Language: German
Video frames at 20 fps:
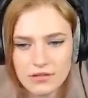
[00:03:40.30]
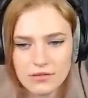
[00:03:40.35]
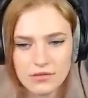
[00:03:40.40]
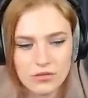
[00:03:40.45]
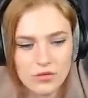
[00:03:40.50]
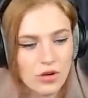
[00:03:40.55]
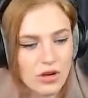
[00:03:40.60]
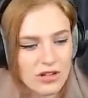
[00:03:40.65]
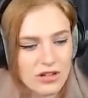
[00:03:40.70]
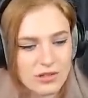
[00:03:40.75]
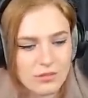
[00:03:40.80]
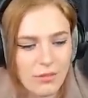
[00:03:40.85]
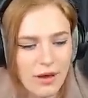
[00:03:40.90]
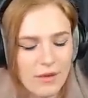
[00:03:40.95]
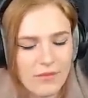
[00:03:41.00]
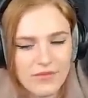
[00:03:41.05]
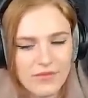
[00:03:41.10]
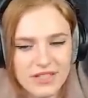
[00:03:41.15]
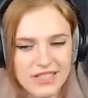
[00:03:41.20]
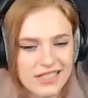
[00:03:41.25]
Nur aus
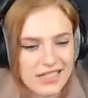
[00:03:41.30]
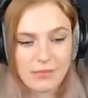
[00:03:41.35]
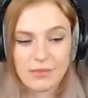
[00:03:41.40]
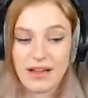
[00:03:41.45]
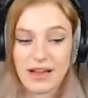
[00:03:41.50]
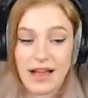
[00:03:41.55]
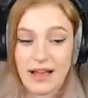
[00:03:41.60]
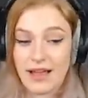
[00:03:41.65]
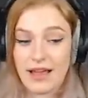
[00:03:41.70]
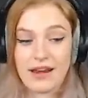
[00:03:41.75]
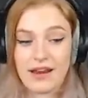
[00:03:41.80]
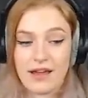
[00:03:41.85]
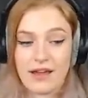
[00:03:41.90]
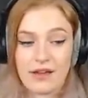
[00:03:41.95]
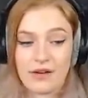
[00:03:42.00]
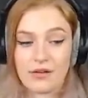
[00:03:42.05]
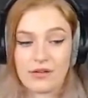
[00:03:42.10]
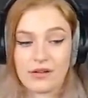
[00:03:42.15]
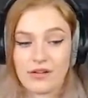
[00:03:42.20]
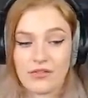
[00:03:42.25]
meinem Bild. Ich habe gar keine
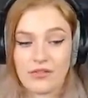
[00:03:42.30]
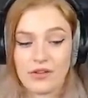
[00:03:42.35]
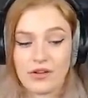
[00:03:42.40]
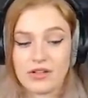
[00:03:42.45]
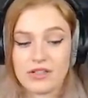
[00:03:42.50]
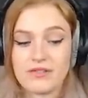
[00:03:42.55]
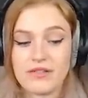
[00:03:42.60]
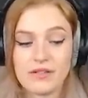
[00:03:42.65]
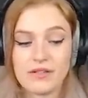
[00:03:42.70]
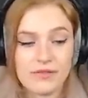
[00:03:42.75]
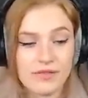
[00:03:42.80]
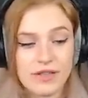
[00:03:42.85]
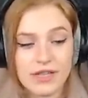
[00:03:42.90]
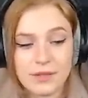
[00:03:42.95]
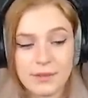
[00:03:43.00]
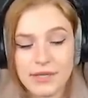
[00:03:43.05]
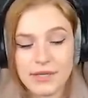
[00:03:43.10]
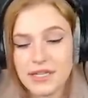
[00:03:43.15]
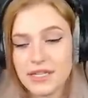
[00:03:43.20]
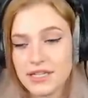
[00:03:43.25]
Ahnung davon. Deswegen will
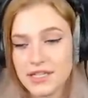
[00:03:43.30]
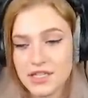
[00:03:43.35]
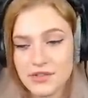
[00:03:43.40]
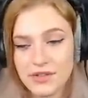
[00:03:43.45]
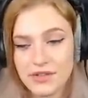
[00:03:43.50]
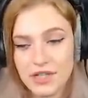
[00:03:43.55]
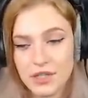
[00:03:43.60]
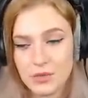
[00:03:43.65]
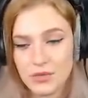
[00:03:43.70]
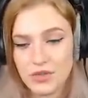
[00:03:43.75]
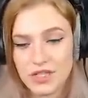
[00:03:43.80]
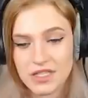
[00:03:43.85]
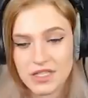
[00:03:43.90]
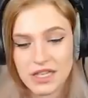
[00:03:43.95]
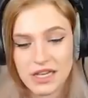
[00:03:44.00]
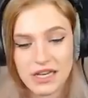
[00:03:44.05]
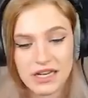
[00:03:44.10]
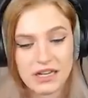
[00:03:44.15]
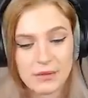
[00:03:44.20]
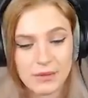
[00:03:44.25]
ich mich hier nicht zu weit aus dem
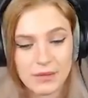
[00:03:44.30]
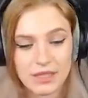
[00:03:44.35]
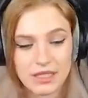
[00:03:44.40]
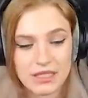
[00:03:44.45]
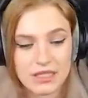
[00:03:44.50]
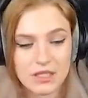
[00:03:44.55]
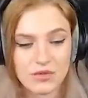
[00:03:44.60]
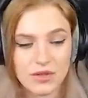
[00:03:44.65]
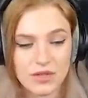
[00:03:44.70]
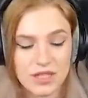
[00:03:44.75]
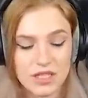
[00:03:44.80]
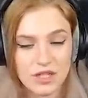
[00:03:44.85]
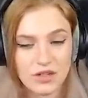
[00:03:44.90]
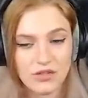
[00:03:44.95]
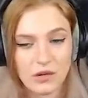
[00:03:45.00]
Fenster lehnen. Aber das ist, was ich